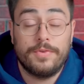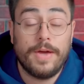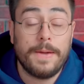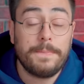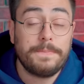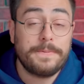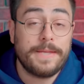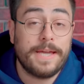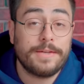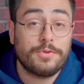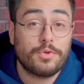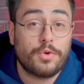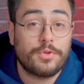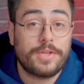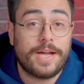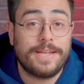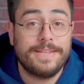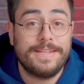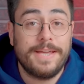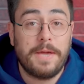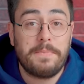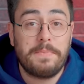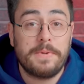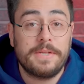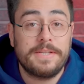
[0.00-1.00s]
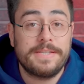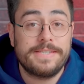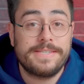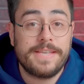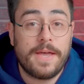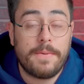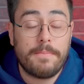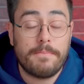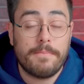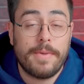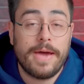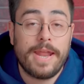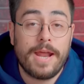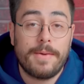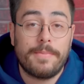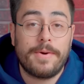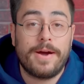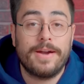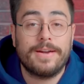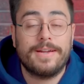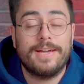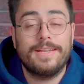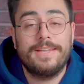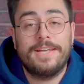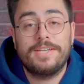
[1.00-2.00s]
Web Tekno'dan hepinize merhaba
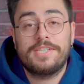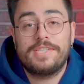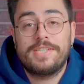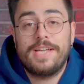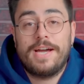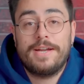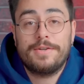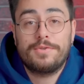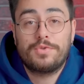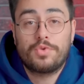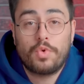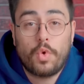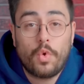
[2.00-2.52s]
arkadaşlar.